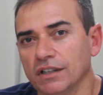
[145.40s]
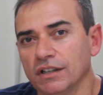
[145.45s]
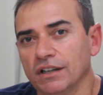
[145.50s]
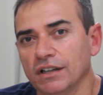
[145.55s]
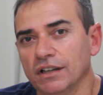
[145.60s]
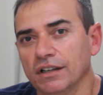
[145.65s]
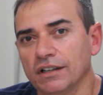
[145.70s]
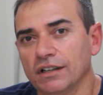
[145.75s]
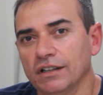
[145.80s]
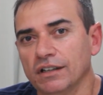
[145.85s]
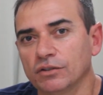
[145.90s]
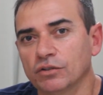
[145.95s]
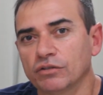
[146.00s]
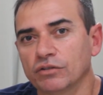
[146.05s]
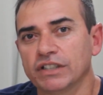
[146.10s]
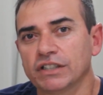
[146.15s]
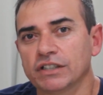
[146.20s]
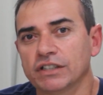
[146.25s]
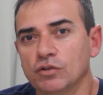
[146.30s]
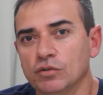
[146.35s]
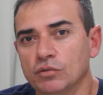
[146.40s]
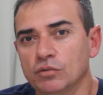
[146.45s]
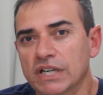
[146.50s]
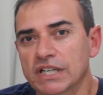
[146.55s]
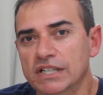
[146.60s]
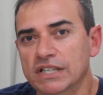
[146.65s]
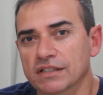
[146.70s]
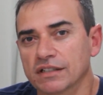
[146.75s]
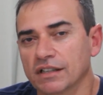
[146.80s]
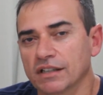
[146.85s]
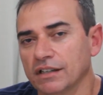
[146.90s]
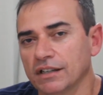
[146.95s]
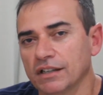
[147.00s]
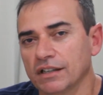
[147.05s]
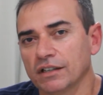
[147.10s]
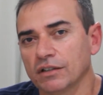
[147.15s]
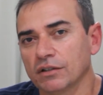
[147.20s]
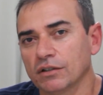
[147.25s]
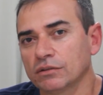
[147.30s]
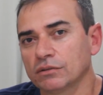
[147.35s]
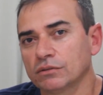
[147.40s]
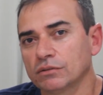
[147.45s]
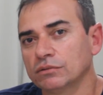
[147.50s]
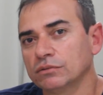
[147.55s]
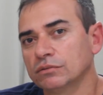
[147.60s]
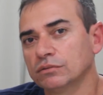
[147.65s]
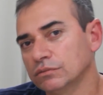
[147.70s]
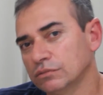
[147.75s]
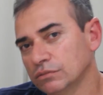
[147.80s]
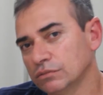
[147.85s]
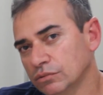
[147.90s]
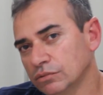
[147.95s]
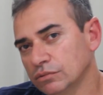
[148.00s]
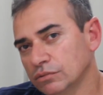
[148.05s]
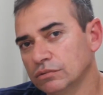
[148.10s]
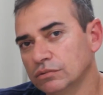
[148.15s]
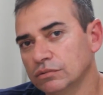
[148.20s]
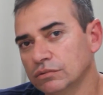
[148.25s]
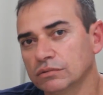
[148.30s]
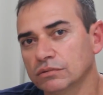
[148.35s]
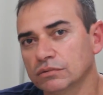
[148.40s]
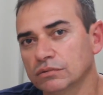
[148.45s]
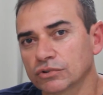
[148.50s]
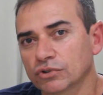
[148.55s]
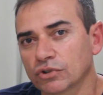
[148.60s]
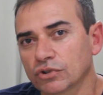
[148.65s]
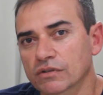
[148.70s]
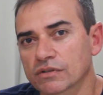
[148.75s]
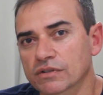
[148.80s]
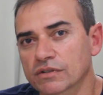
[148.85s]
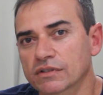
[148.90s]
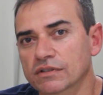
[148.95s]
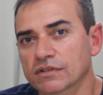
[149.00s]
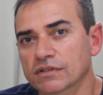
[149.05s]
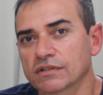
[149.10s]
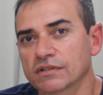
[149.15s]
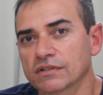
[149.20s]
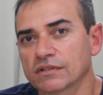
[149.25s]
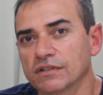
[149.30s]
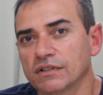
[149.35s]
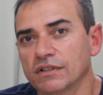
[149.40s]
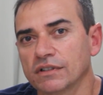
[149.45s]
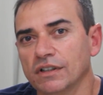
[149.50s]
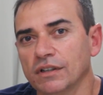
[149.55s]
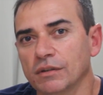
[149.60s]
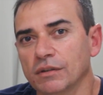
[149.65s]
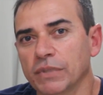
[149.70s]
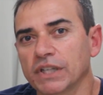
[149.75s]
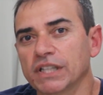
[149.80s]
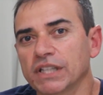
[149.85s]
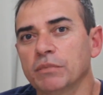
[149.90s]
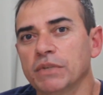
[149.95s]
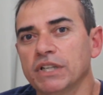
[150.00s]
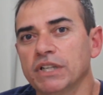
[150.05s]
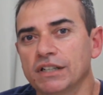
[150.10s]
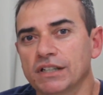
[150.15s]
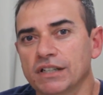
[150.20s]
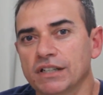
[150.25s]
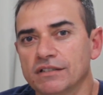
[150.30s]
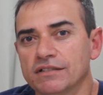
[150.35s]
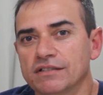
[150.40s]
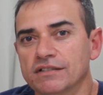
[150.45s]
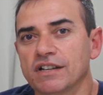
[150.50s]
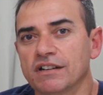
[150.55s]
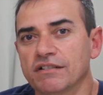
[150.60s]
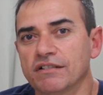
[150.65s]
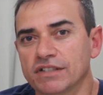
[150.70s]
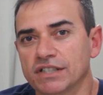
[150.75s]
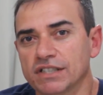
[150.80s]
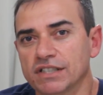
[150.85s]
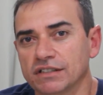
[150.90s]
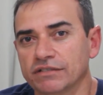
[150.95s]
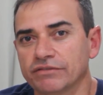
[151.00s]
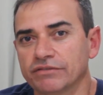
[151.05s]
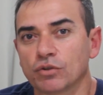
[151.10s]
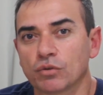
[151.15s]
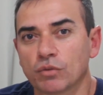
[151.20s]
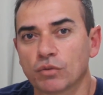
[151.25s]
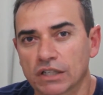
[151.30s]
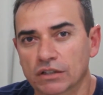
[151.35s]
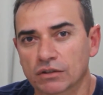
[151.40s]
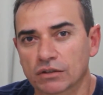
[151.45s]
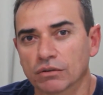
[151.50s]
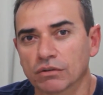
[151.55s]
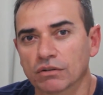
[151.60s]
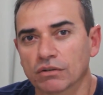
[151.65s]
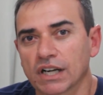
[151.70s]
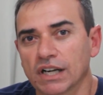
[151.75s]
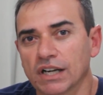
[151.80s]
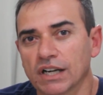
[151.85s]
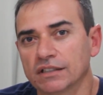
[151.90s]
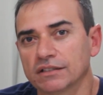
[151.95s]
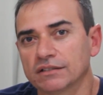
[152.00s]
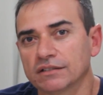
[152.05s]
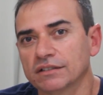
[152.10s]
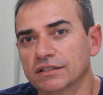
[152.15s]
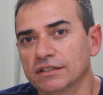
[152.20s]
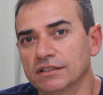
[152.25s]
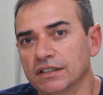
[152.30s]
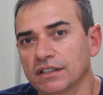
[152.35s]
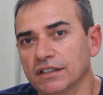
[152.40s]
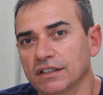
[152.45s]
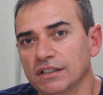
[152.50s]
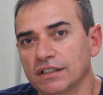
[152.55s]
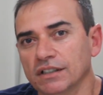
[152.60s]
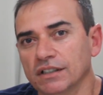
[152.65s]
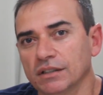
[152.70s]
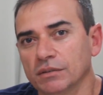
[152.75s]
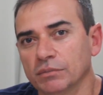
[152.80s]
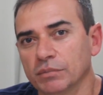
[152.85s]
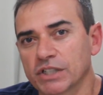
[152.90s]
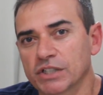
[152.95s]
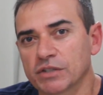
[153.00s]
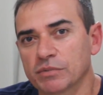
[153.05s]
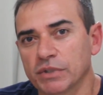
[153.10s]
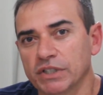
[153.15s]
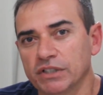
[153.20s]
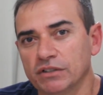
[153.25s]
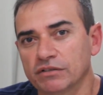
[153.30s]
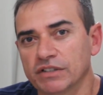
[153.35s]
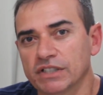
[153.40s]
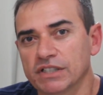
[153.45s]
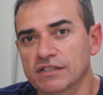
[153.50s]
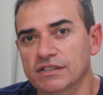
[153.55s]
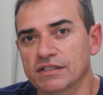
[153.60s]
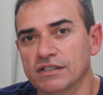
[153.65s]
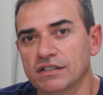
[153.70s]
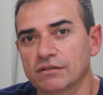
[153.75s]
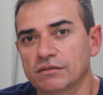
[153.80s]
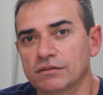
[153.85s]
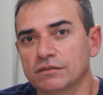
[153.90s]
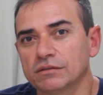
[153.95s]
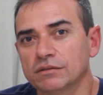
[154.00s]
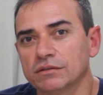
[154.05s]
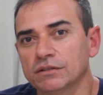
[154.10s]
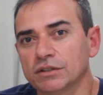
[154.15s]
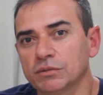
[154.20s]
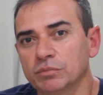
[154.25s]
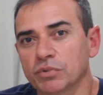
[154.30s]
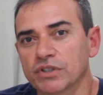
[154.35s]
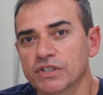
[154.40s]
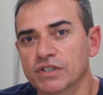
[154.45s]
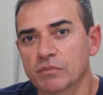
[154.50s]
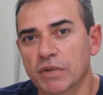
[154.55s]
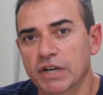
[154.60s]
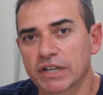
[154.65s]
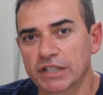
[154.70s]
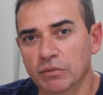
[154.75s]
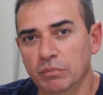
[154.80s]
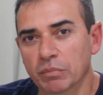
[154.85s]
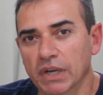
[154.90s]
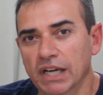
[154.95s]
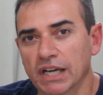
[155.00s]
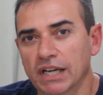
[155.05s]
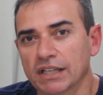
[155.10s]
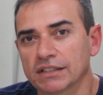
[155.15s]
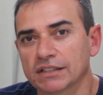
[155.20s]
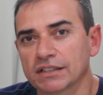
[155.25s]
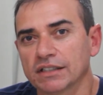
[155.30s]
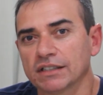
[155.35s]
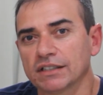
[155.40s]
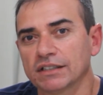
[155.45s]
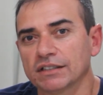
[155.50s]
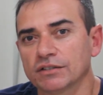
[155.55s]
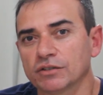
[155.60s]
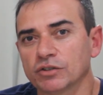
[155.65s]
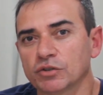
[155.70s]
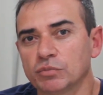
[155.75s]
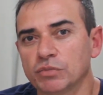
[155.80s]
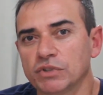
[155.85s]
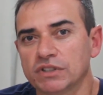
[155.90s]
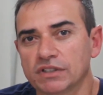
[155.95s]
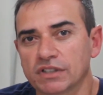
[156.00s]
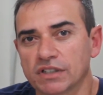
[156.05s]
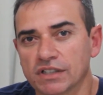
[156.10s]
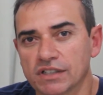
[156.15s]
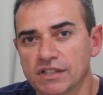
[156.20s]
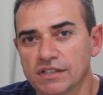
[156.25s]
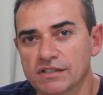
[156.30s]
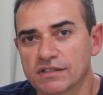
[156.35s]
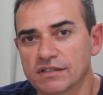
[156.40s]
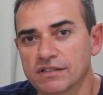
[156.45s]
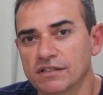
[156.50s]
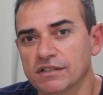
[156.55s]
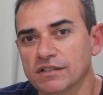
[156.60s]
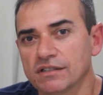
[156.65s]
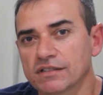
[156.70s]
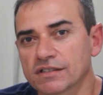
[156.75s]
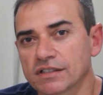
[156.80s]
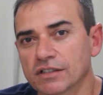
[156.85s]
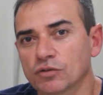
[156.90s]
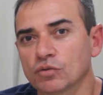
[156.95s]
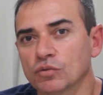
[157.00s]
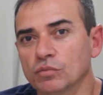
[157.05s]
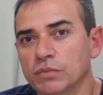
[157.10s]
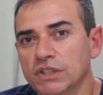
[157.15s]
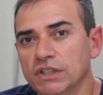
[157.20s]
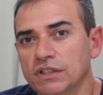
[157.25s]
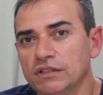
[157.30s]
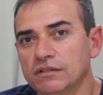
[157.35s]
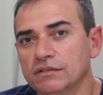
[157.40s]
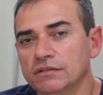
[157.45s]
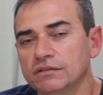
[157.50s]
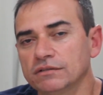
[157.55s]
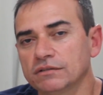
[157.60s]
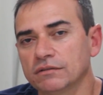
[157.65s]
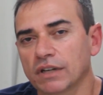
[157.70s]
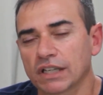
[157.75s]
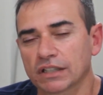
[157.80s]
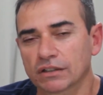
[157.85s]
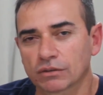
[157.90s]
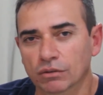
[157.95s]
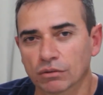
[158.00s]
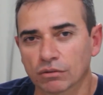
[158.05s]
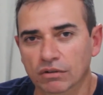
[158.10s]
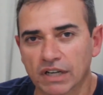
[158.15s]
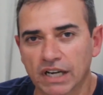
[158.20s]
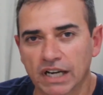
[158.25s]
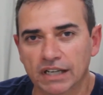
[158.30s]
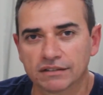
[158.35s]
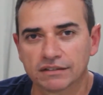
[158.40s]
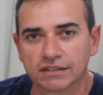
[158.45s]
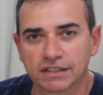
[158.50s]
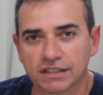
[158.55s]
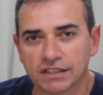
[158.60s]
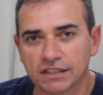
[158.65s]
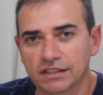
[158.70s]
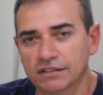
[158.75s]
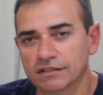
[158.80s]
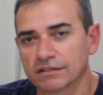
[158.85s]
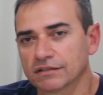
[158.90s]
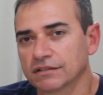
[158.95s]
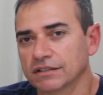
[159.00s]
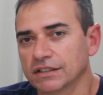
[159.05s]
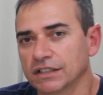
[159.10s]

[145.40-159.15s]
É, 91, é, o, o Jogos Pan-Americanos de Havana, fui quarto colocado. Participei em 95 depois em Mar del Plata, 2003 em Santo Domingo, quarto colocado e quinto.